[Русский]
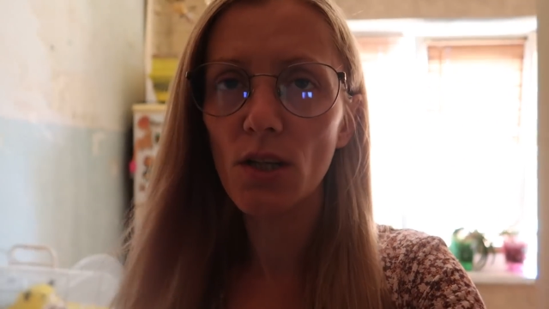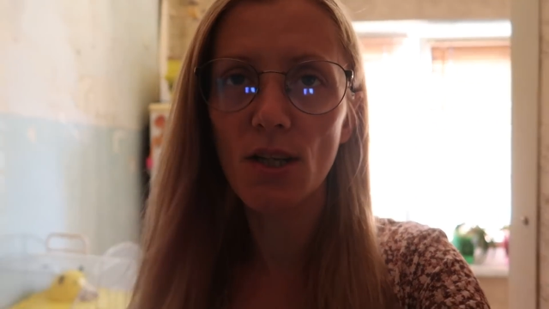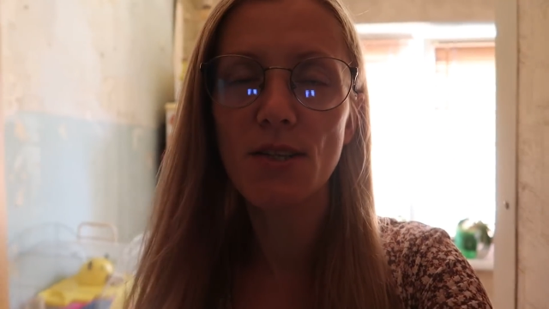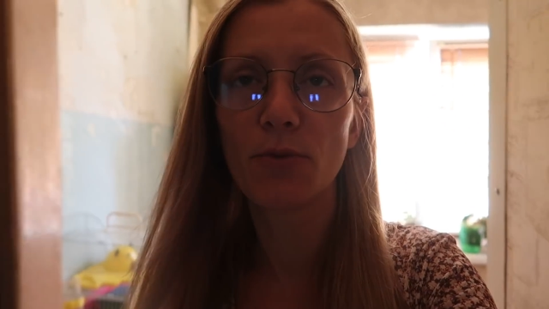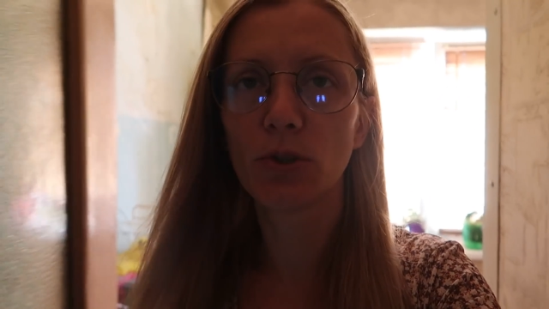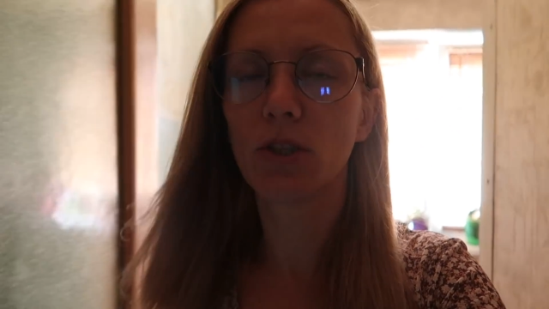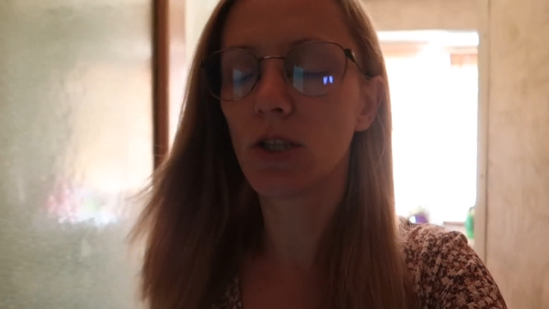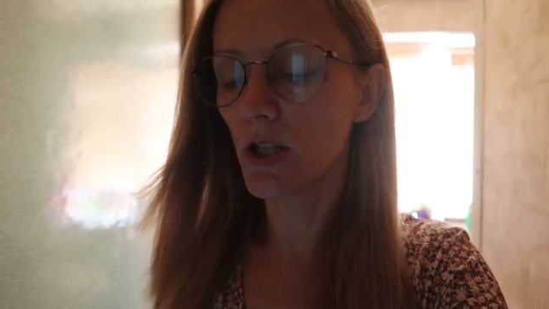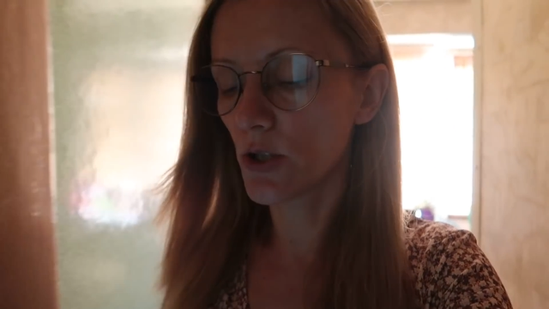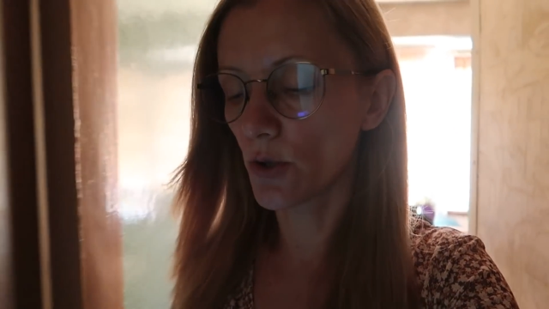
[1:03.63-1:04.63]
Я сегодня
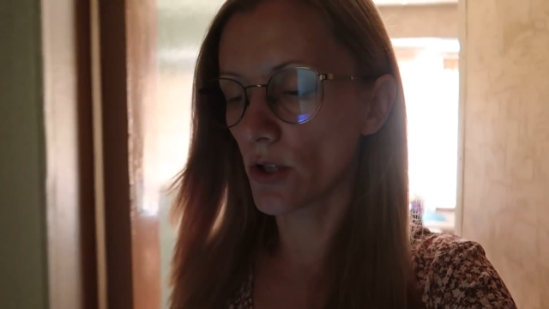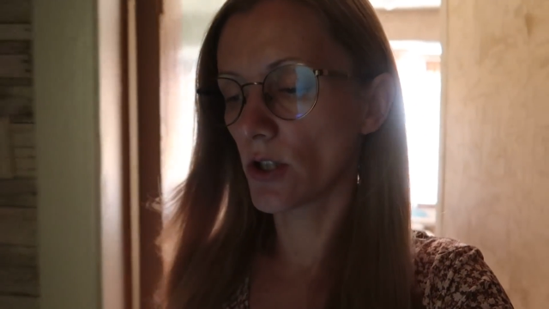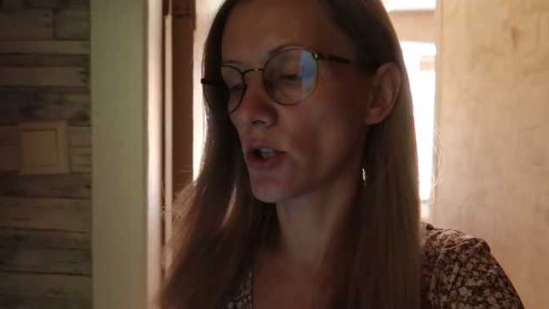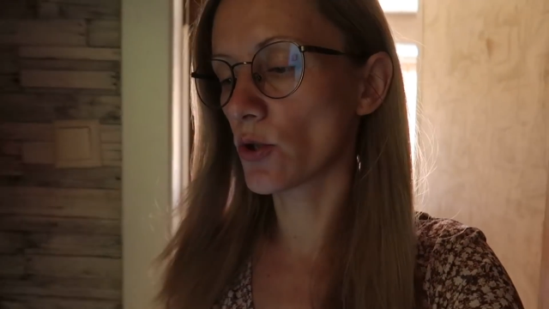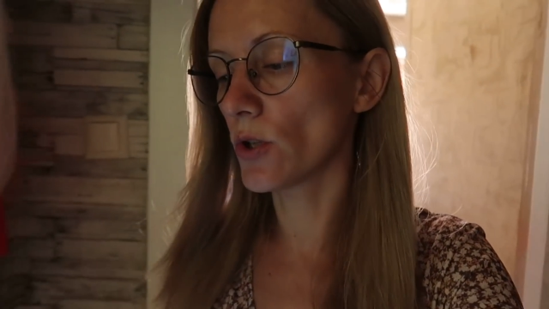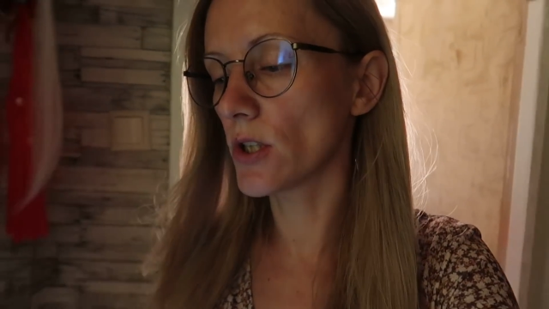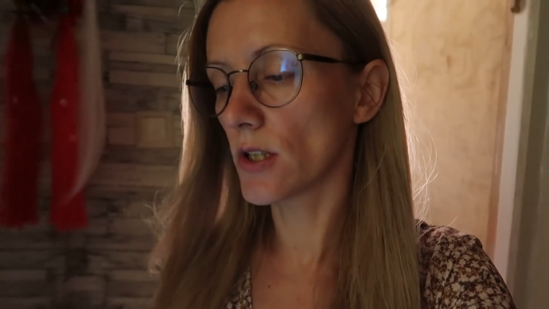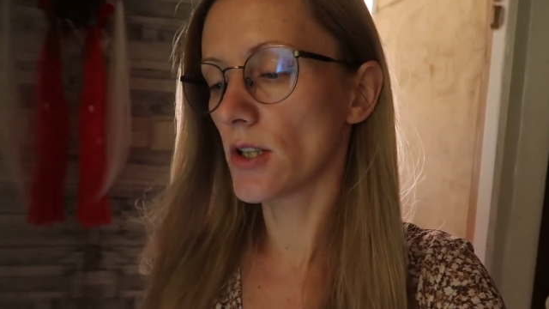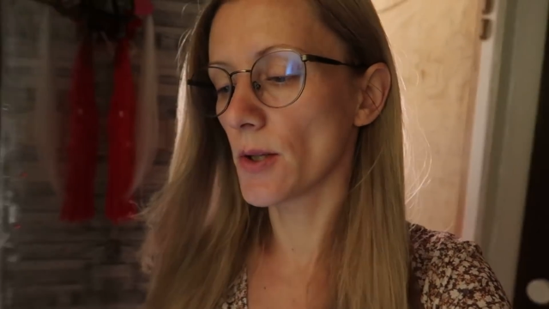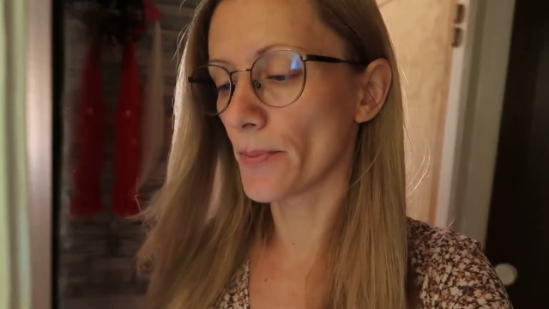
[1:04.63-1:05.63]
ей еще разрешу
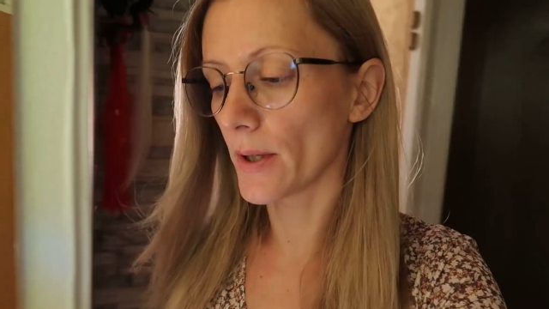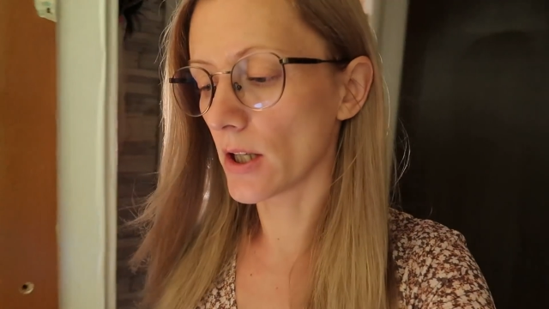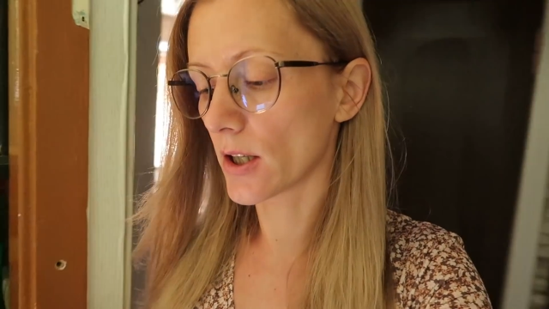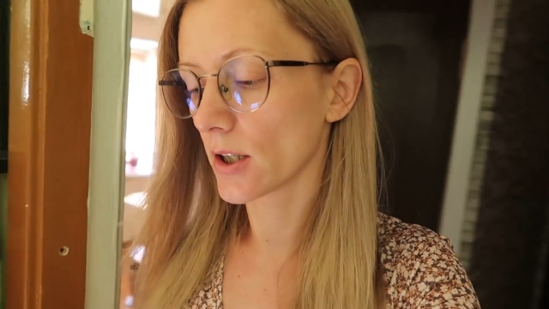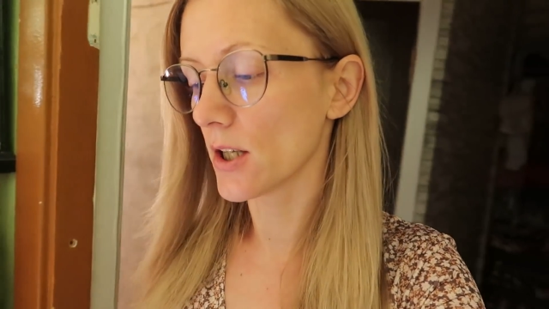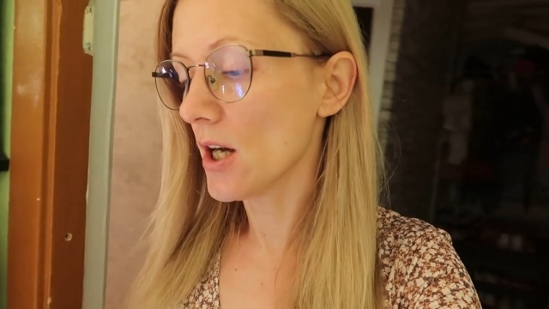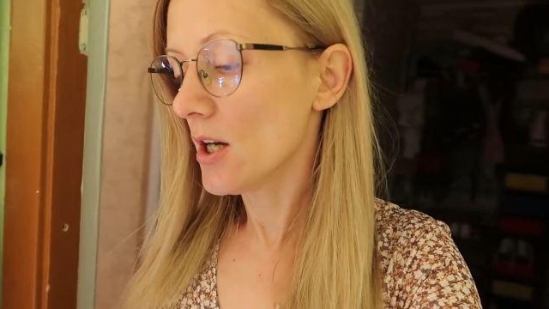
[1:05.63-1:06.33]
один день поехать,